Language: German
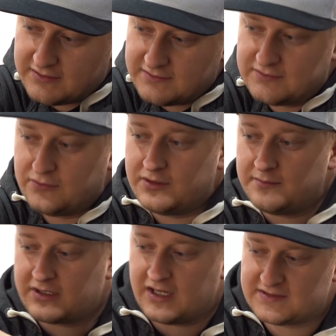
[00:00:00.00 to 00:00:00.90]
so
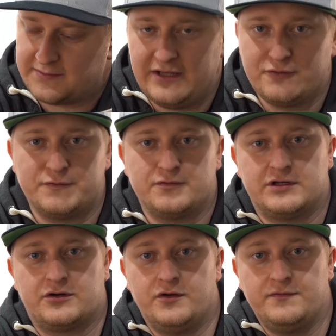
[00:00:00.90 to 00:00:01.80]
einem K2-Duft und
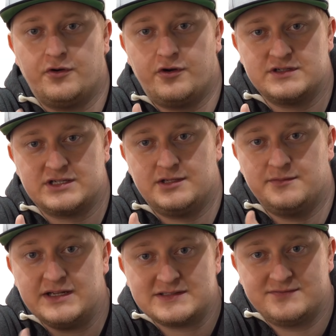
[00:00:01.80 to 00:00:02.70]
dann können wir euch dann im
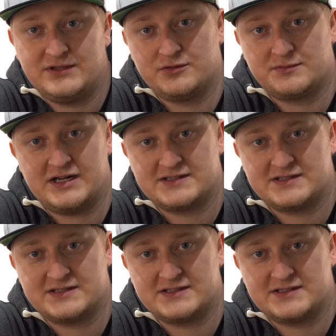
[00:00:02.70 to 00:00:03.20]
nächsten Video, im Teil